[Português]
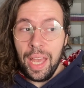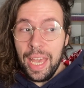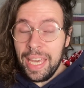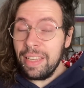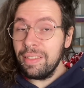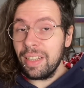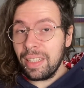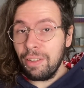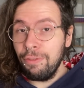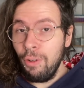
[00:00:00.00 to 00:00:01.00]
E que de
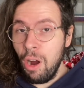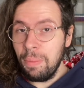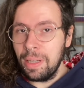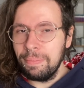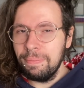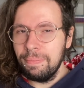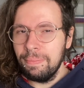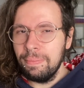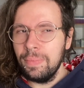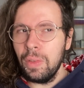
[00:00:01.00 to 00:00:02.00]
certa forma
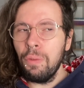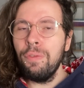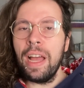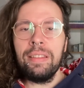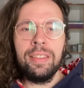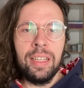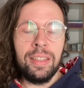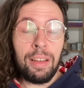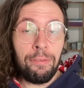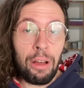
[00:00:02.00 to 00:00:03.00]
não faz
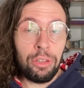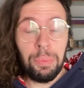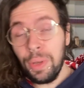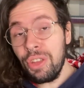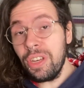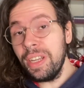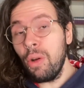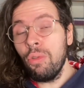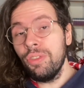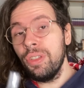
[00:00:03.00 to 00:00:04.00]
tanta falta, porque
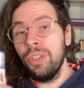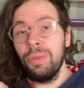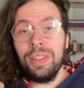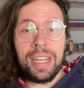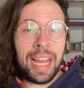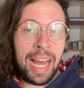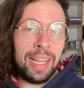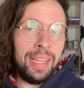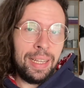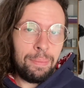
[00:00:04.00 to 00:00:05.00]
Chanel conseguiu
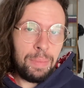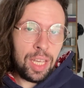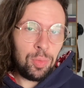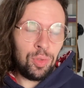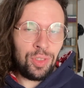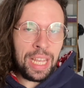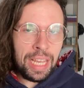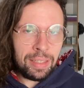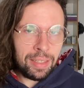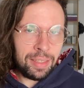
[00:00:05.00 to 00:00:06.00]
entregar, mesmo sem
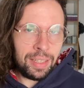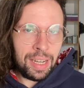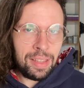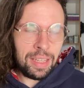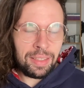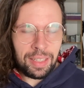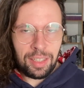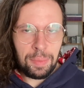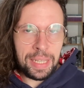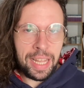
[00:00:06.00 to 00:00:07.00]
esses ingredientes, sem
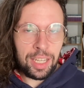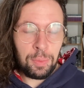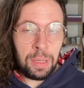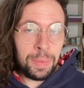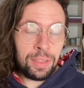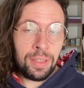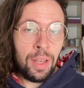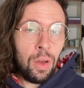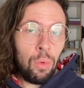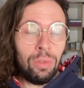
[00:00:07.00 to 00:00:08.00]
essas matérias-primas,
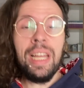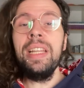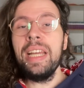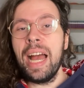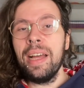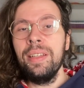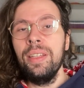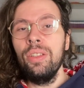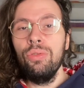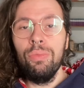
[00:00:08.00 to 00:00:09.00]
o DNA
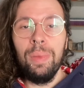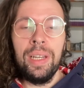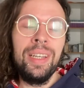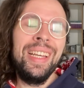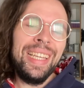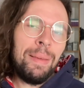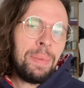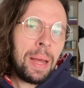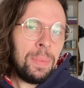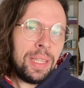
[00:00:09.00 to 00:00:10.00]
do Blanc, que
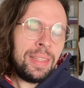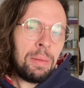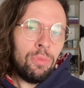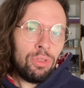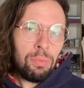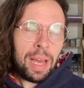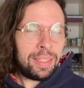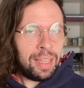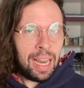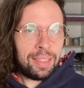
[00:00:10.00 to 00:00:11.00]
para mim tem muito
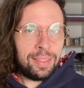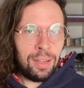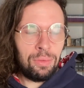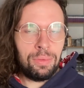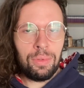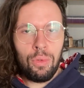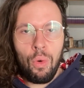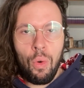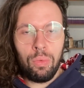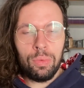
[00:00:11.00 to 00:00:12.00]
mais relação
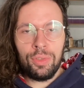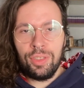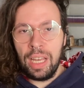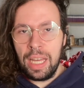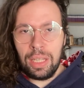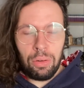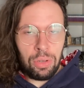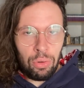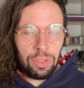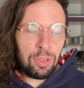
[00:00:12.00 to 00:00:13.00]
com sândalo
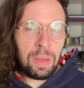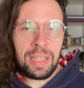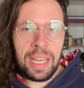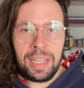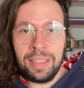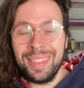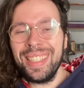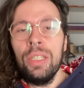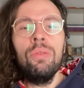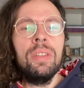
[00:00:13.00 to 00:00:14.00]
e outras madeiras
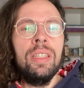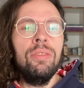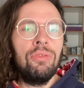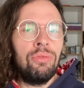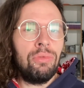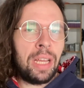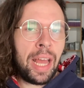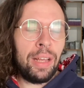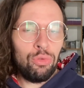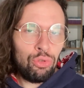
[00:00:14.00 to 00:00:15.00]
e o ISO
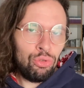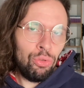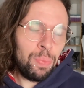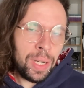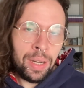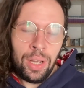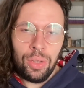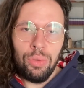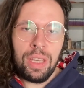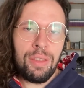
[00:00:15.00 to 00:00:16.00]
é super
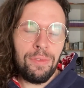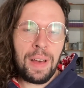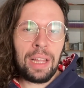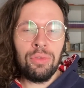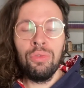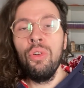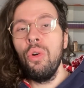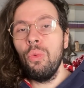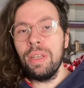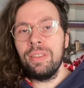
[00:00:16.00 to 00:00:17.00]
do que de fato
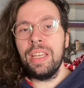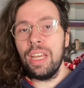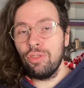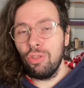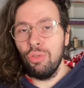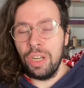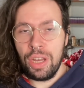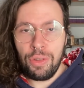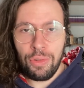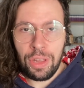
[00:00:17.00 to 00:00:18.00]
o incenso, a
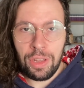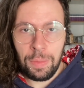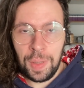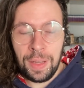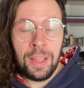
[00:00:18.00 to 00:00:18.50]
toranja e o gengibre.